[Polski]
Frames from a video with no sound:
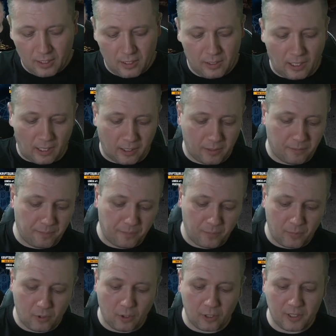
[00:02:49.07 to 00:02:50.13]
tak,
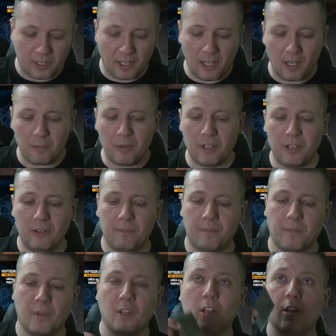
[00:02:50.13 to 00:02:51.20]
dostajemy
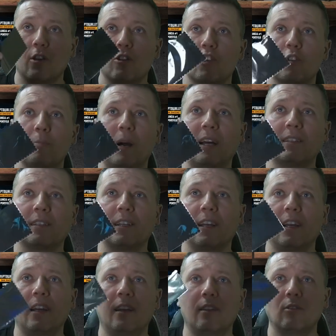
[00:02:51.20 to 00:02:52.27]

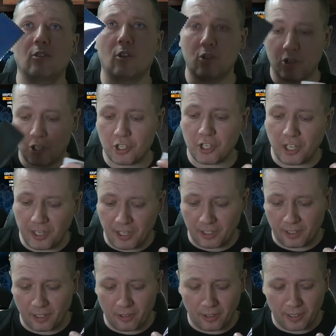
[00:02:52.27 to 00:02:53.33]
szmatkę do czyszczenia
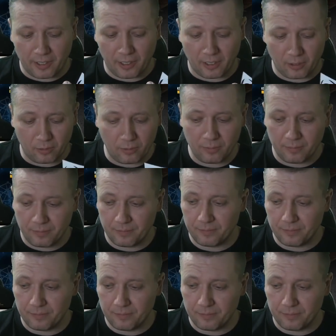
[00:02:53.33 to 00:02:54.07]
tego ekranu.